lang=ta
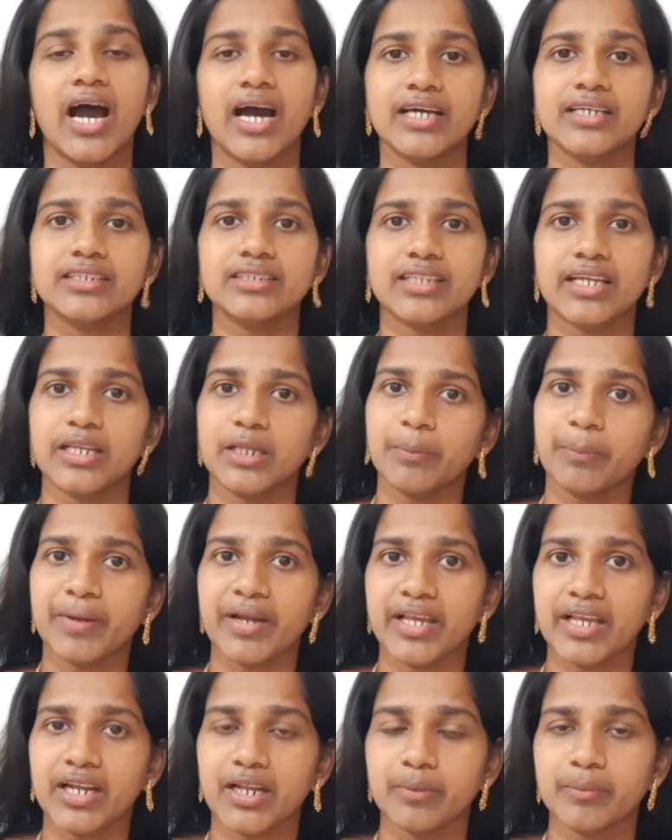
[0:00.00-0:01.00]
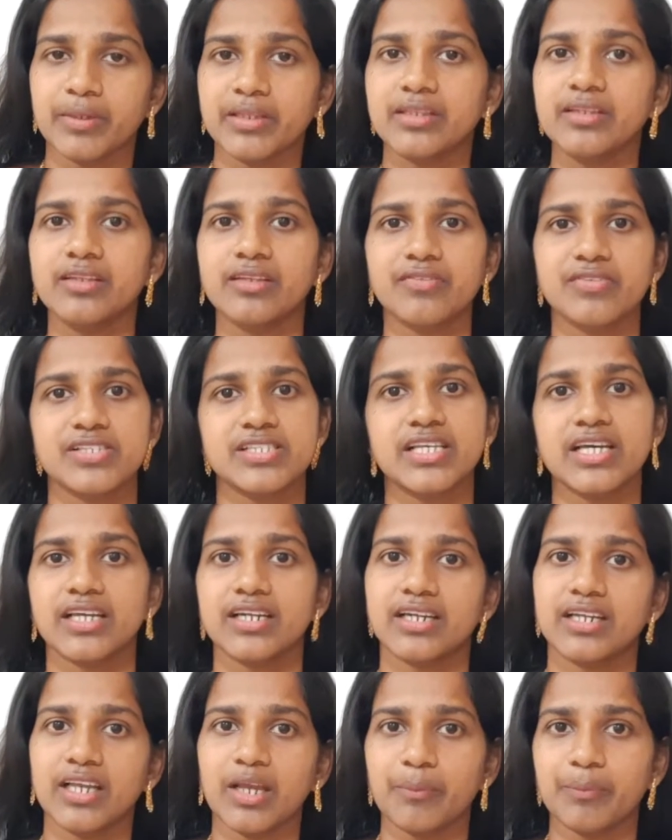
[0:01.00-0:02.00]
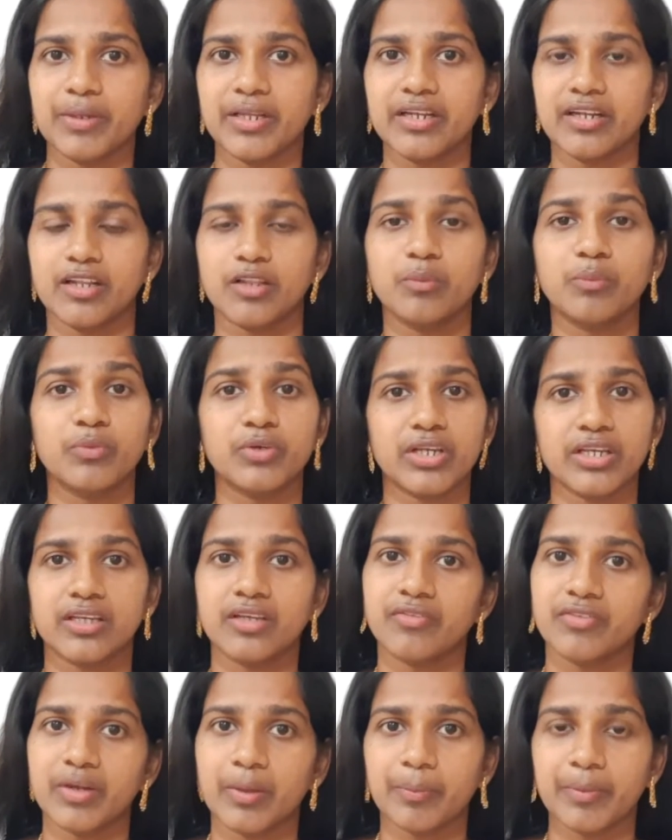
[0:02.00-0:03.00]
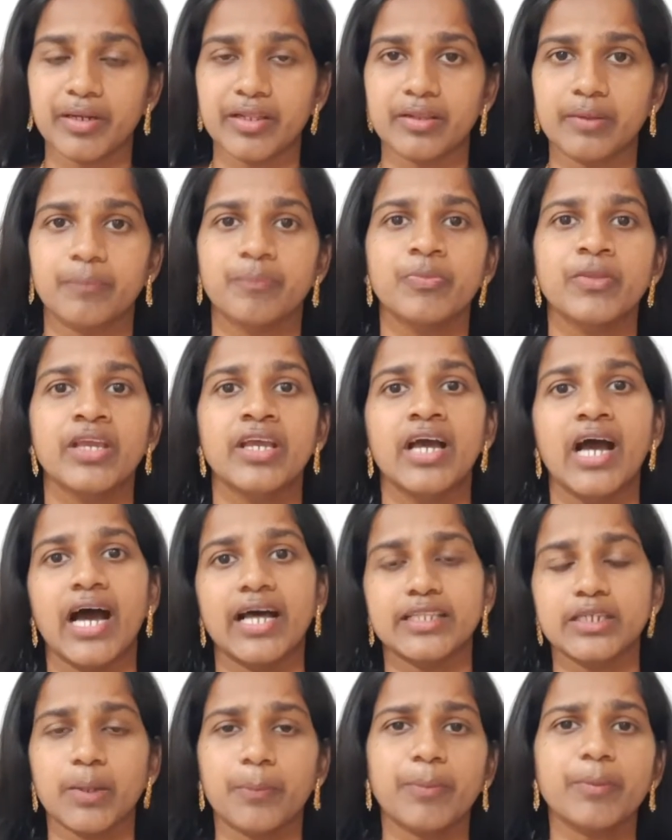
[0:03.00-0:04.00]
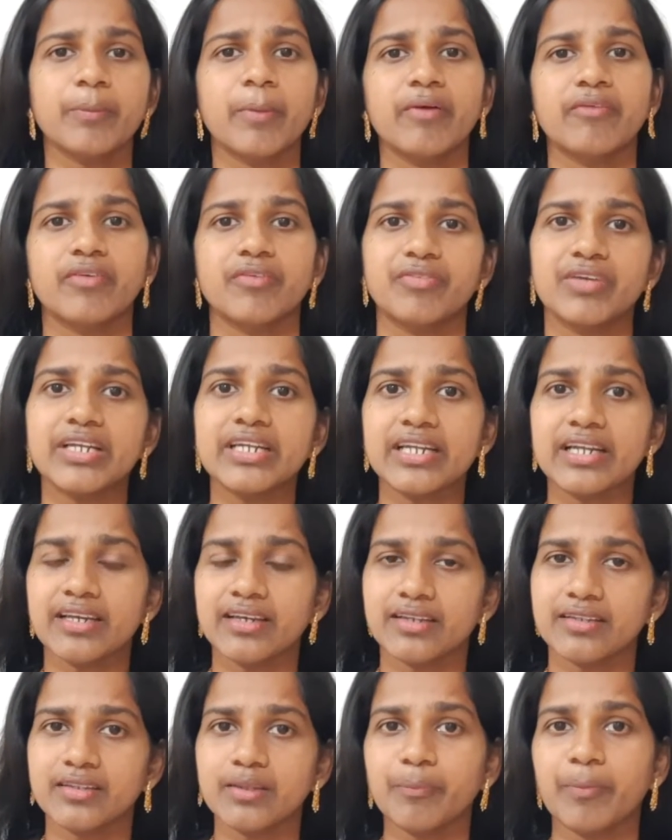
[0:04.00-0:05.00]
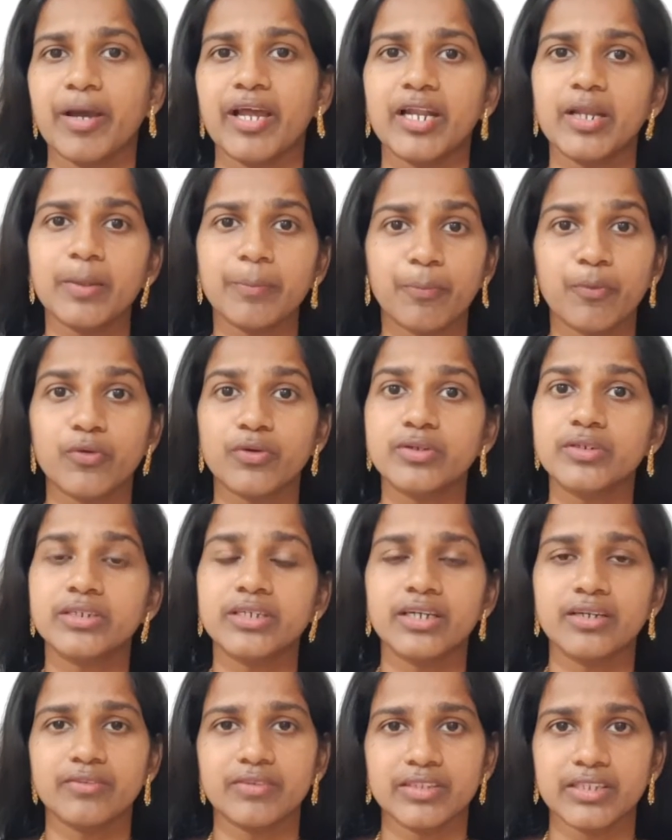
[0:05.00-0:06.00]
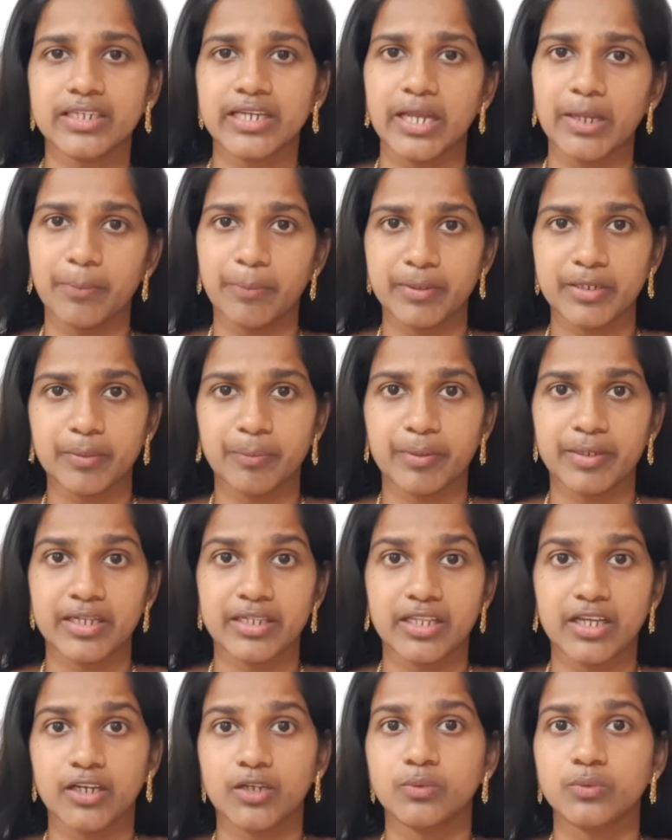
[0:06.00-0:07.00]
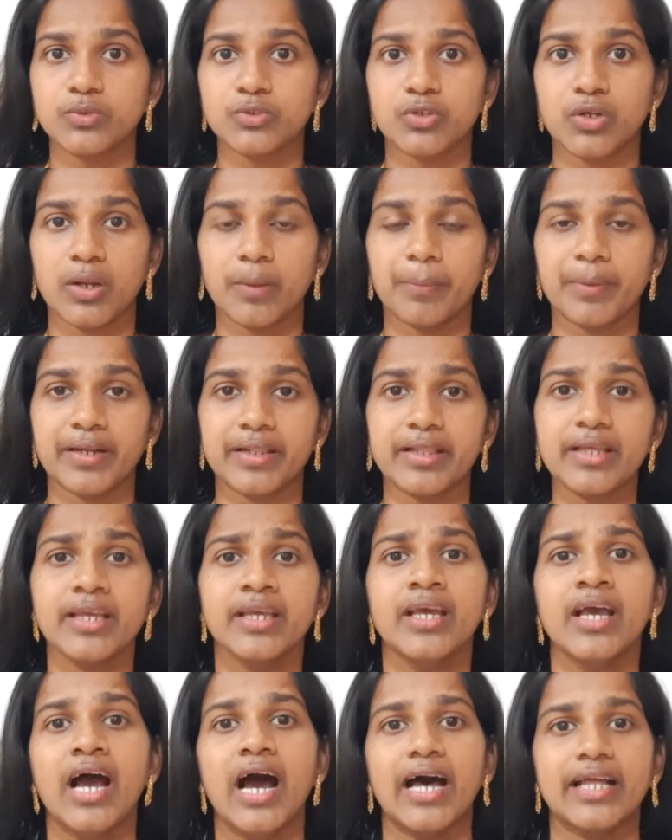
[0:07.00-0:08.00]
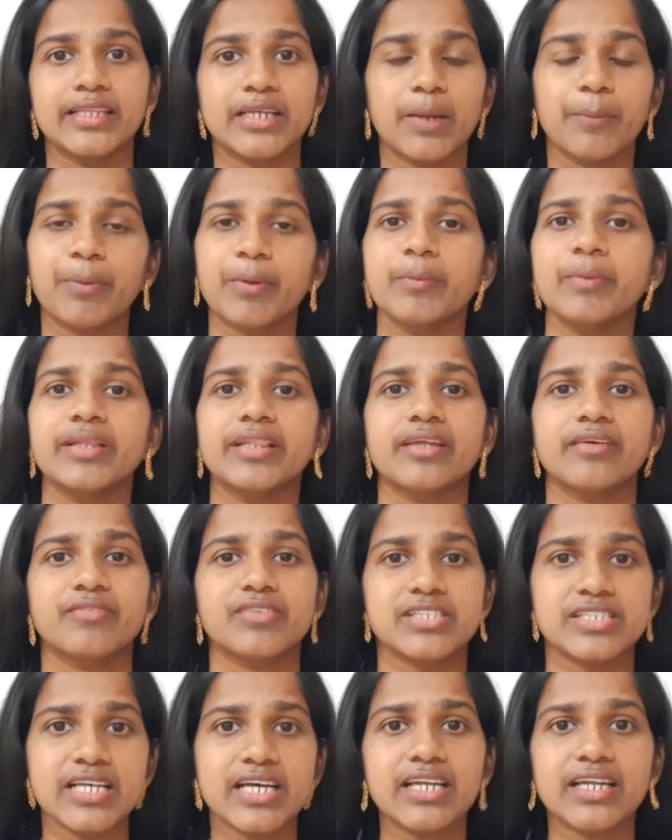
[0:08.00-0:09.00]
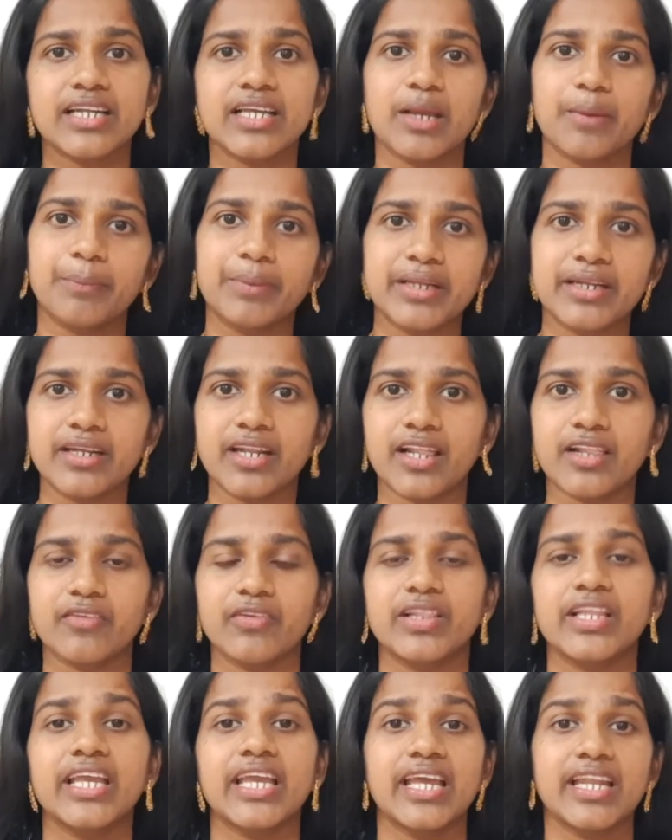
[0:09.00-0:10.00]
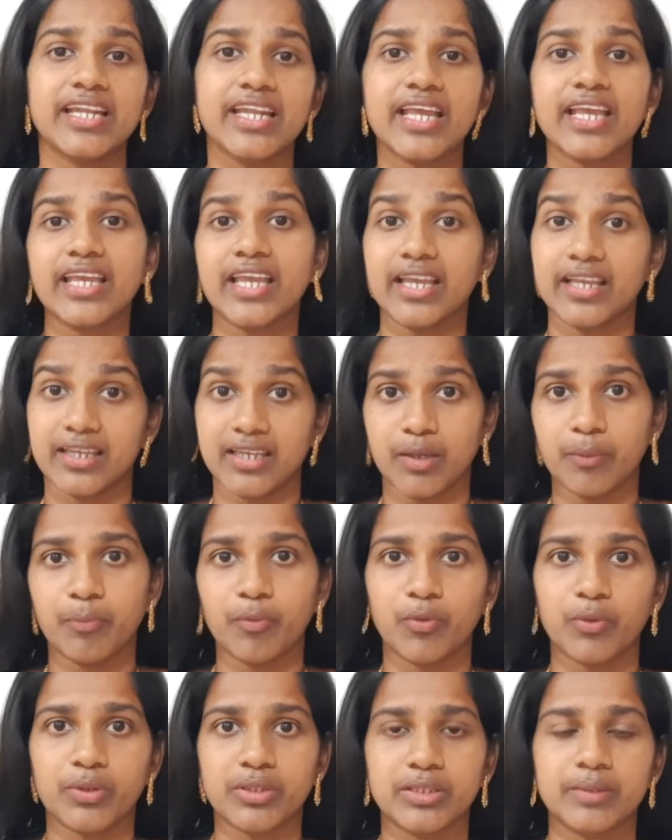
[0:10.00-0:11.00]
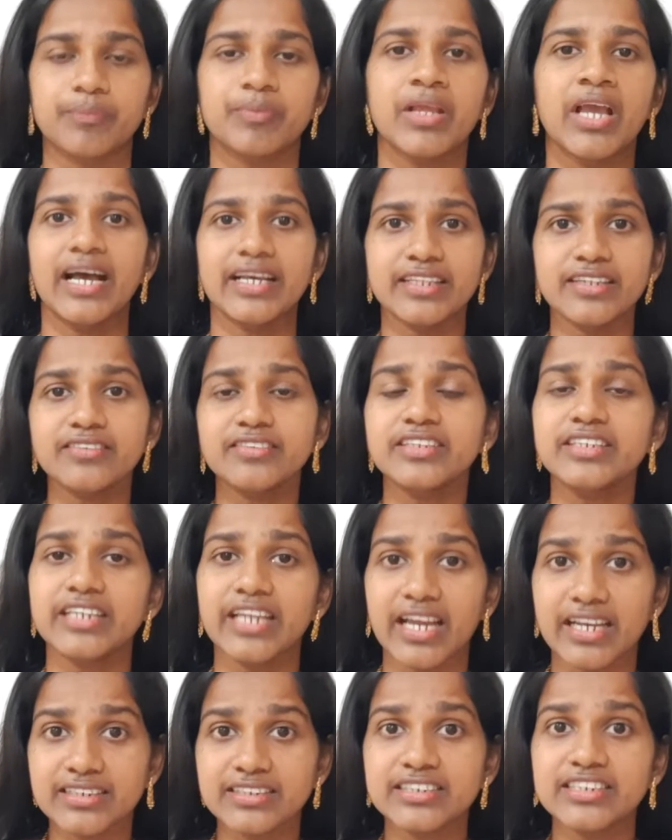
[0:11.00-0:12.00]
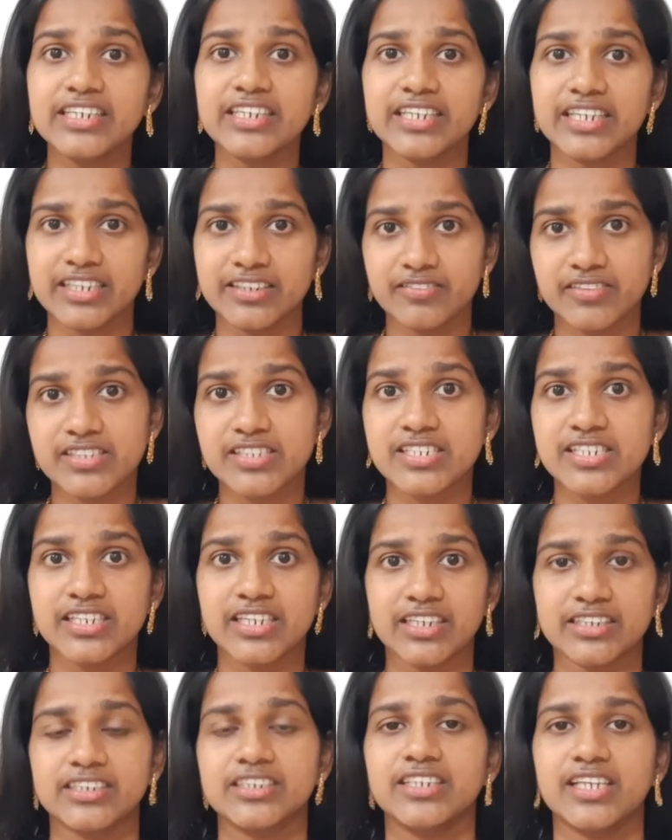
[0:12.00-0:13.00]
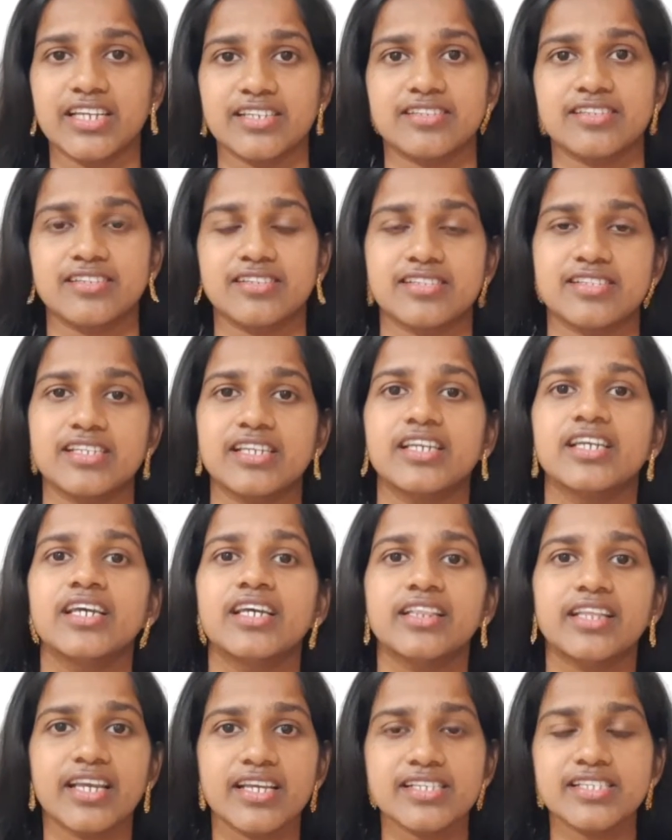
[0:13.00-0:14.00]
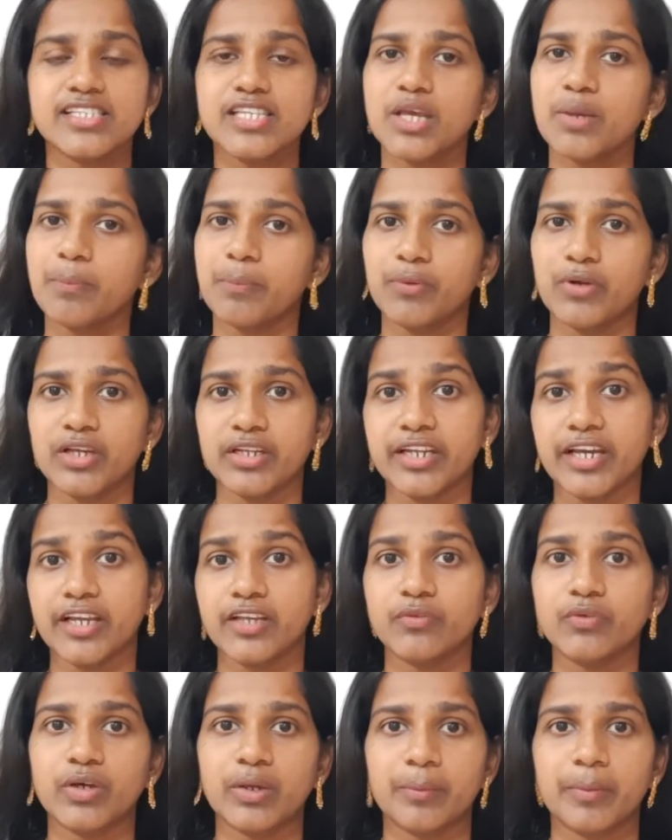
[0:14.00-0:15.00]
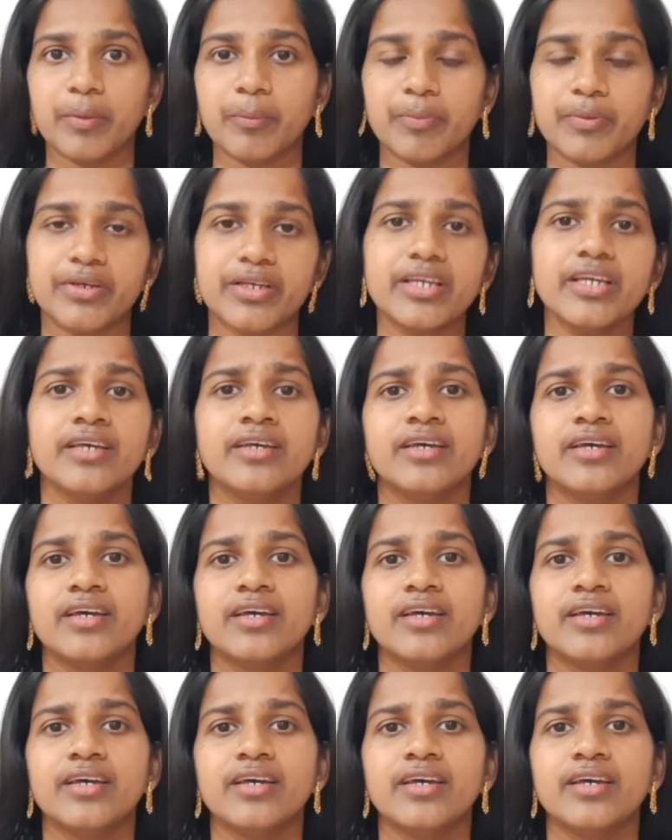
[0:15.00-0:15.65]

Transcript: ஆறு தனிப்படைகள் அமைத்து இந்த விசாரணை அப்படின்றது முடக்கி விடப்படுது அதுக்கப்புறம் அவங்க வீட்டில் இருந்து பல பொருட்கள் வந்து கைப்பற்றப்பட்டதாகவும் சொல்லப்படுது அதுக்கப்புறம் இந்த விசாரணை அப்படின்றது வந்து என்ஐஏக்கு போகுது அதாவது நேஷனல் இன்வெஸ்டிகேஷன் ஏஜென்சி தேசிய புலனாய்வு அமைப்புக்கு